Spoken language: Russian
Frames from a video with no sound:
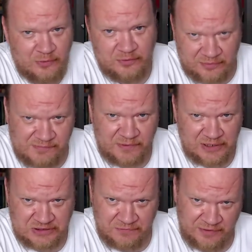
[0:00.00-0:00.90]
он
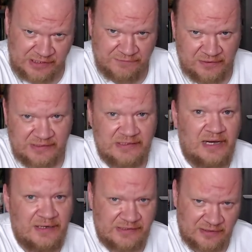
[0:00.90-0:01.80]
спрашивал, если вы
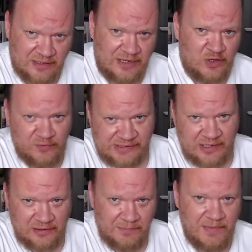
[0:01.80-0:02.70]
националисты, какая у вас
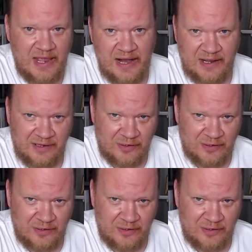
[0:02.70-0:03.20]
колыбельная,